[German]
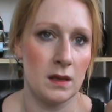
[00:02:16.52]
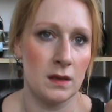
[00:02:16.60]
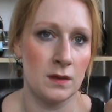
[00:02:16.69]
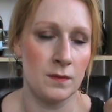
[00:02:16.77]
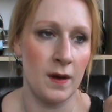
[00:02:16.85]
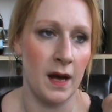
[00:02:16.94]

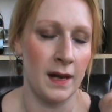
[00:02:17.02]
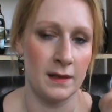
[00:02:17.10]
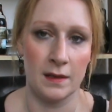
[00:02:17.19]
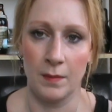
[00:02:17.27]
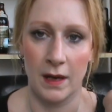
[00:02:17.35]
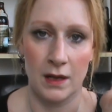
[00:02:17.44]
es war halt
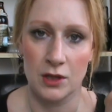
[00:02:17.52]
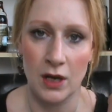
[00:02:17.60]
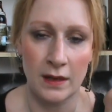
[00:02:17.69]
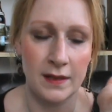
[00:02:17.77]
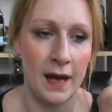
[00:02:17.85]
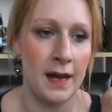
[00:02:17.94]
in einem anderen
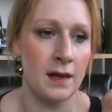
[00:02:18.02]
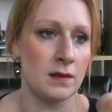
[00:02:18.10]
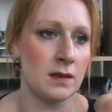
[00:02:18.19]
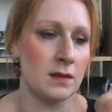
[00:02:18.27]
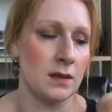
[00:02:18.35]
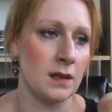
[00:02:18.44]
Stadtteil und
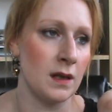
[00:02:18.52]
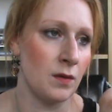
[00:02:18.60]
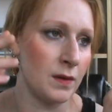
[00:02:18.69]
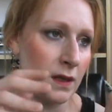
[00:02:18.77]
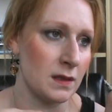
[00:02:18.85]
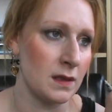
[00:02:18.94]
ich so, laufe
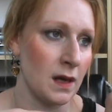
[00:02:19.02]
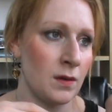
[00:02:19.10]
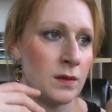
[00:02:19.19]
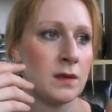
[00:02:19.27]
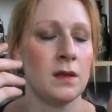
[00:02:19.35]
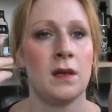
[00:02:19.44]
ich jetzt nach
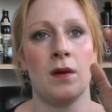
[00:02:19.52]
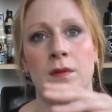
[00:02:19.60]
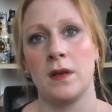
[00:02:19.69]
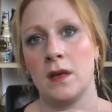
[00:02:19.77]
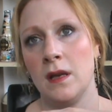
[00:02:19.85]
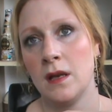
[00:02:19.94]
Hause, laufe
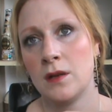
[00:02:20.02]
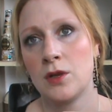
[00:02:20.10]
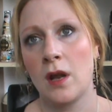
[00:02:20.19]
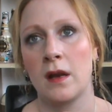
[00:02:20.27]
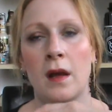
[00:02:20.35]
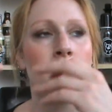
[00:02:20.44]
ich in die
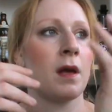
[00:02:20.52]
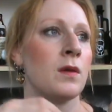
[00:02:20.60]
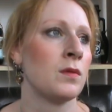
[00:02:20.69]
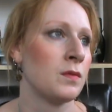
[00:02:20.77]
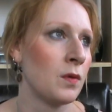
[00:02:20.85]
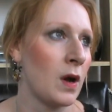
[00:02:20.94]
Innenstadt, habe halt einen
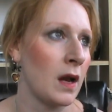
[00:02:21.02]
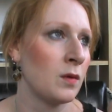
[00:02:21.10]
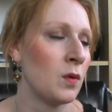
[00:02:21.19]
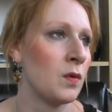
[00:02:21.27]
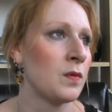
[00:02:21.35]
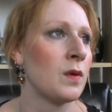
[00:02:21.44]
Unfug
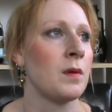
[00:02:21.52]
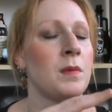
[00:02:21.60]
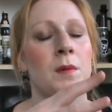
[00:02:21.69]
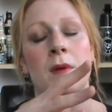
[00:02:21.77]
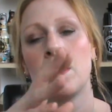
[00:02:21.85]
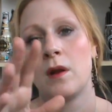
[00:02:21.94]
angerufen und dann bin
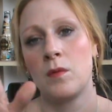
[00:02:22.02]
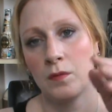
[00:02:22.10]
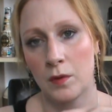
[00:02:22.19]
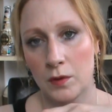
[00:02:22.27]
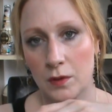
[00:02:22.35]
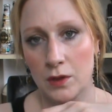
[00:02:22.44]
ich mit einem
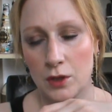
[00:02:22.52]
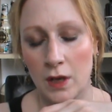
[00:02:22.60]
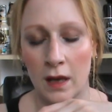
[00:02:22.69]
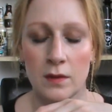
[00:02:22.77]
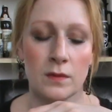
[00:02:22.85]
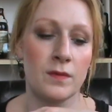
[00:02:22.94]
Unfug durch die
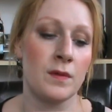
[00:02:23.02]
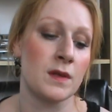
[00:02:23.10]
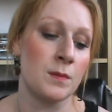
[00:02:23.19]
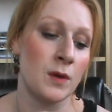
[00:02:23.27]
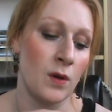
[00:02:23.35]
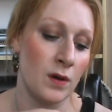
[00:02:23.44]
Stadt und wenn
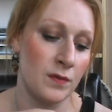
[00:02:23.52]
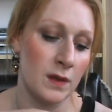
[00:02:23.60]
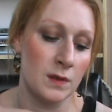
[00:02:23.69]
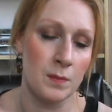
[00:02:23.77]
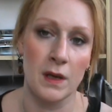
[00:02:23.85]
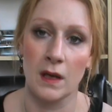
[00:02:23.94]
was mit Golfi
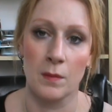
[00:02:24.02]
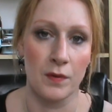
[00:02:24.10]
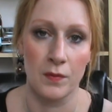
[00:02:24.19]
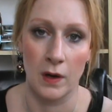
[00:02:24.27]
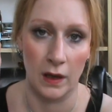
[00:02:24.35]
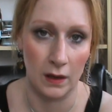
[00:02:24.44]
ist, bin ich immer
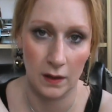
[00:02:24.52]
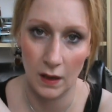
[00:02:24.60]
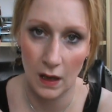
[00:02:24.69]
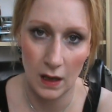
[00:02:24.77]
völlig,